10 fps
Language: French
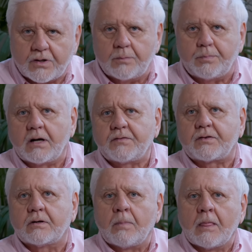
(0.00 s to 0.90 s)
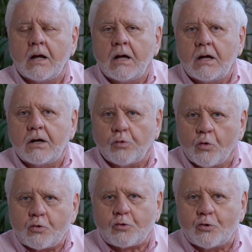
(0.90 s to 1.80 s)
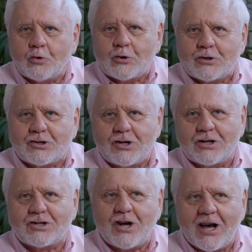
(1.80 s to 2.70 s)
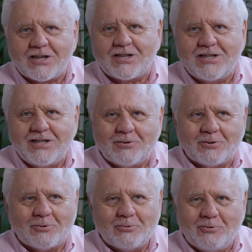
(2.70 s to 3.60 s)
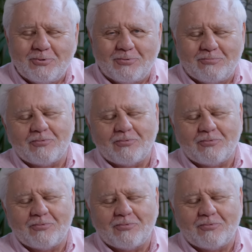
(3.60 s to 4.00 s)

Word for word: qui passe. Donc euh, j'ai acquis une,